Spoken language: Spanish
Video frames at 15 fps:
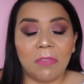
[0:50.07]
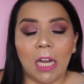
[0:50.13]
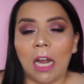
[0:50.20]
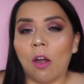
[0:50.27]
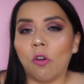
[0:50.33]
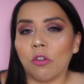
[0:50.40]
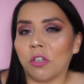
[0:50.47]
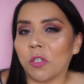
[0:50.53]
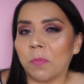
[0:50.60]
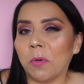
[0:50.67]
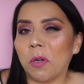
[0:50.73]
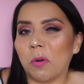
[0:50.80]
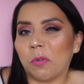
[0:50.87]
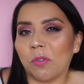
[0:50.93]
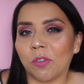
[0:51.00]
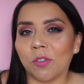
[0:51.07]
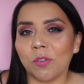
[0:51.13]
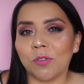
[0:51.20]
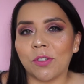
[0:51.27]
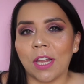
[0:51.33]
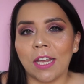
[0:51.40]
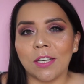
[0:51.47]
a otros productos que
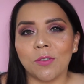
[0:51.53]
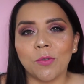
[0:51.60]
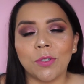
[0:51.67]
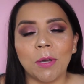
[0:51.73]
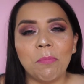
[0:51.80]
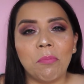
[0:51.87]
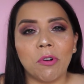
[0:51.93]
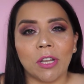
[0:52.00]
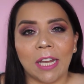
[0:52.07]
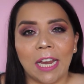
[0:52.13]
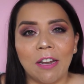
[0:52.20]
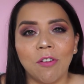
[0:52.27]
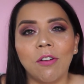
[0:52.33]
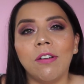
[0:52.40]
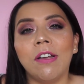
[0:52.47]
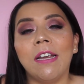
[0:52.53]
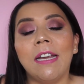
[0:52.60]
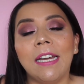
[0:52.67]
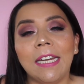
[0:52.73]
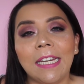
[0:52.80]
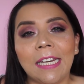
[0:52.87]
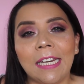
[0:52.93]
ustedes usen, ¿por qué no?
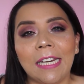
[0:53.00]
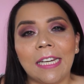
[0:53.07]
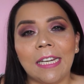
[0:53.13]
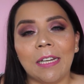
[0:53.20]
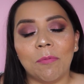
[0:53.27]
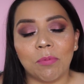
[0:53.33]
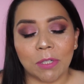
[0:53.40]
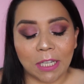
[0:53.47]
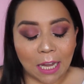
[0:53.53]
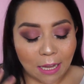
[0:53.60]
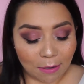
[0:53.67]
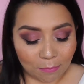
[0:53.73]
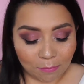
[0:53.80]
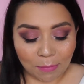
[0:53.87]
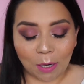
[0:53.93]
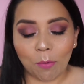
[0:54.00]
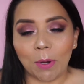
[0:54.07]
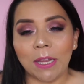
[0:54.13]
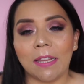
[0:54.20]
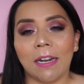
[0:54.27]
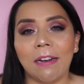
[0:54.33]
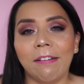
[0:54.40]
Y pues nada, me
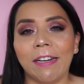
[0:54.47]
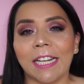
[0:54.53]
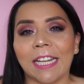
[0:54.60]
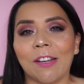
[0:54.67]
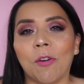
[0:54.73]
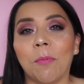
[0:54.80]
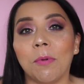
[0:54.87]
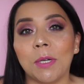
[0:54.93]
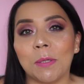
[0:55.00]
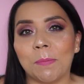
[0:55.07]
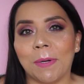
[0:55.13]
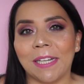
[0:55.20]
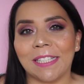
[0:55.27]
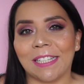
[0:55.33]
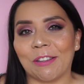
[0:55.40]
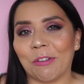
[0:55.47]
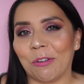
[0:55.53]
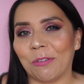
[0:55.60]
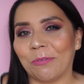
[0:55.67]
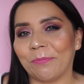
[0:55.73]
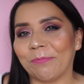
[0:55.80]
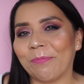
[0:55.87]
cuentan a ver cómo les parece
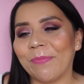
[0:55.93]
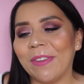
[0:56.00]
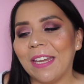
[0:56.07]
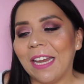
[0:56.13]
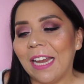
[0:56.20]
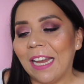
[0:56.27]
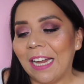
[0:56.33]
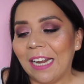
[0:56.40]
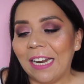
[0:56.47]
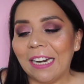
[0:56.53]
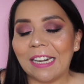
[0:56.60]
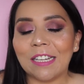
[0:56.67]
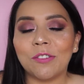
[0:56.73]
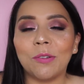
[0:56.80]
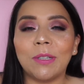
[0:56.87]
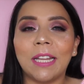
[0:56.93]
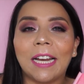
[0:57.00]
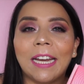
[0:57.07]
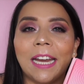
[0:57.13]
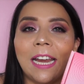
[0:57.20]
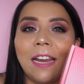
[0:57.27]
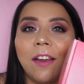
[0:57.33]
todo.
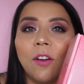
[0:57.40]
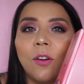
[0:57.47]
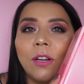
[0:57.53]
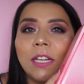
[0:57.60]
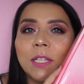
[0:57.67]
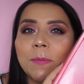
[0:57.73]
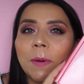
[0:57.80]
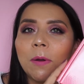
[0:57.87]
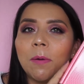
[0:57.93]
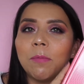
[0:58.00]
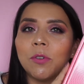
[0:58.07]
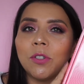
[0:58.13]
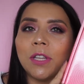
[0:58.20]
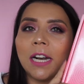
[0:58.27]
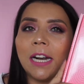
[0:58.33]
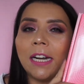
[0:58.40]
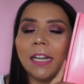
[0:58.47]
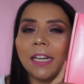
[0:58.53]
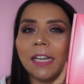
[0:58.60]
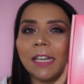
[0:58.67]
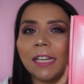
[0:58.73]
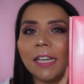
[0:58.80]
Resulta que hoy les vengo a
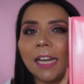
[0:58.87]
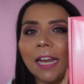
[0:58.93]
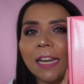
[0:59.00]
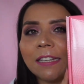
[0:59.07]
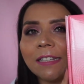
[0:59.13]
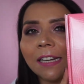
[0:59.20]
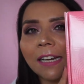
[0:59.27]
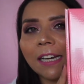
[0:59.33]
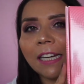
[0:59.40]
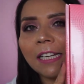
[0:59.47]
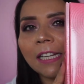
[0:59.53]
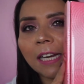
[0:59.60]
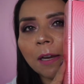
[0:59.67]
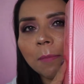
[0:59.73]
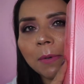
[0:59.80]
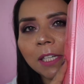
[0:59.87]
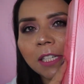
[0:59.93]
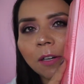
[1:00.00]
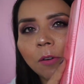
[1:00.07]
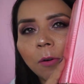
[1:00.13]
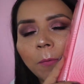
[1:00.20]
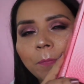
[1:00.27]
mostrar esta cajita que me
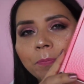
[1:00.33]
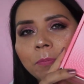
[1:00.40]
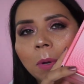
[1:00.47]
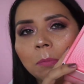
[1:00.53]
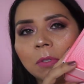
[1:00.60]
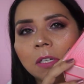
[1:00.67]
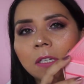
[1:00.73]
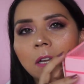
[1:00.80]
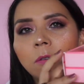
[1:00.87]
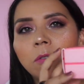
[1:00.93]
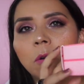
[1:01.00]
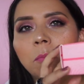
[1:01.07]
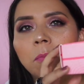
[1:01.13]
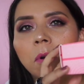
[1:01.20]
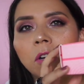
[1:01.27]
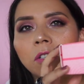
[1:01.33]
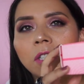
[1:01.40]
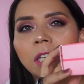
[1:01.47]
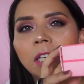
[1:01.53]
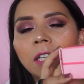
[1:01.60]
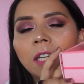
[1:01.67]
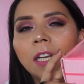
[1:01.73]
llegó. Vamos a hacer un
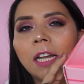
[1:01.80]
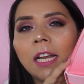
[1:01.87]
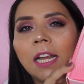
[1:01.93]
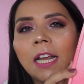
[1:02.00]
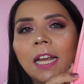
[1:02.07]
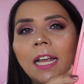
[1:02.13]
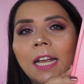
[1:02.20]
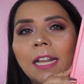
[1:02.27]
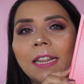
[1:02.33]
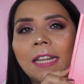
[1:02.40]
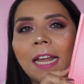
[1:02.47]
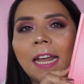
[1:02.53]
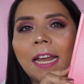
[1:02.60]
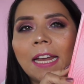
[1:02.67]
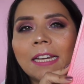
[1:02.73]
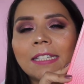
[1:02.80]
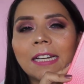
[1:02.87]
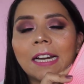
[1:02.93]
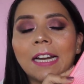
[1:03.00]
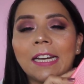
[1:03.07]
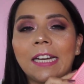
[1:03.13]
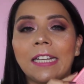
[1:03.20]
unboxing de
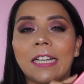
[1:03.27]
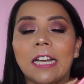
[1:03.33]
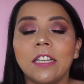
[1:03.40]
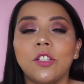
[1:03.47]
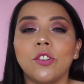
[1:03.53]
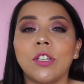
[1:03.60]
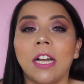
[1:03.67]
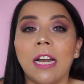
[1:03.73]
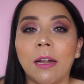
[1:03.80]
esta cajita. Yo ya